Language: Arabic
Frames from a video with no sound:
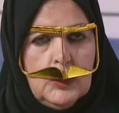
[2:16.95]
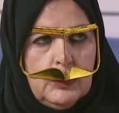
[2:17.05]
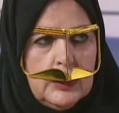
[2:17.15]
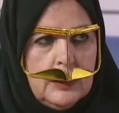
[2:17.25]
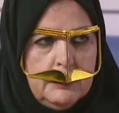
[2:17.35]

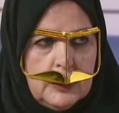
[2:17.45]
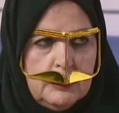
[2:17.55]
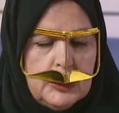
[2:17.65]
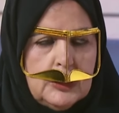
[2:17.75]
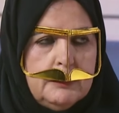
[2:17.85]
ويا تنمية
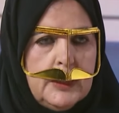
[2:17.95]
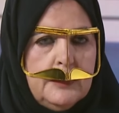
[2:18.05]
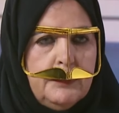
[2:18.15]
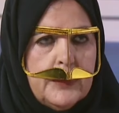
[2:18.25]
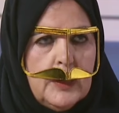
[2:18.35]
المجتمع
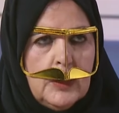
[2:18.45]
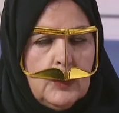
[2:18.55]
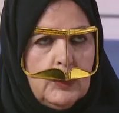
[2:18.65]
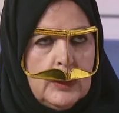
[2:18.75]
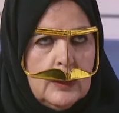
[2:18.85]

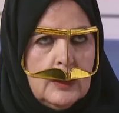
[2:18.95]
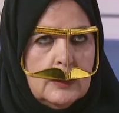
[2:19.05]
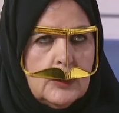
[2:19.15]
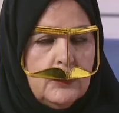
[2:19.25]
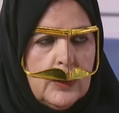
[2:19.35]
ويا
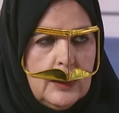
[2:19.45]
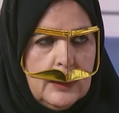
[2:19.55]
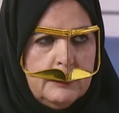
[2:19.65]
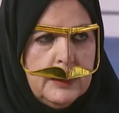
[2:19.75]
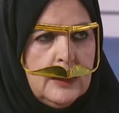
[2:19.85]
سفراء
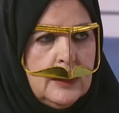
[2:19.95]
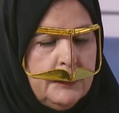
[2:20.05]
الأمل